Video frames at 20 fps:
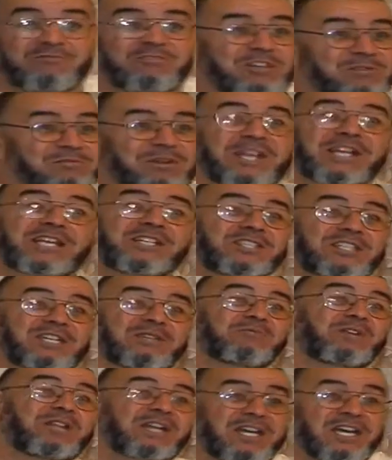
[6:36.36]
كل مرة كنت
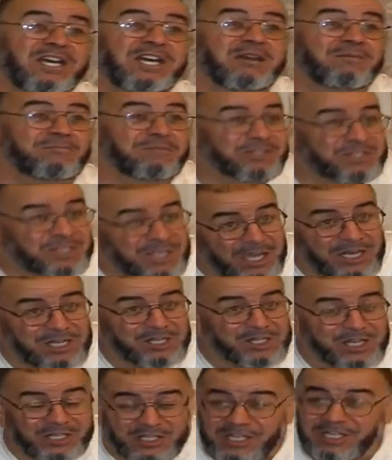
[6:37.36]
أتكلم على مسائل
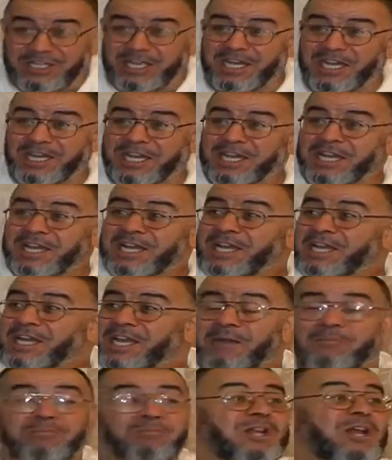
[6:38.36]
جديدة
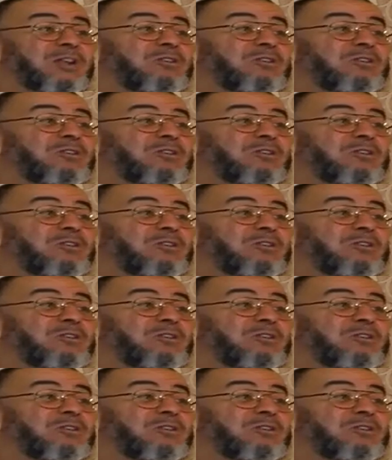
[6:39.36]
من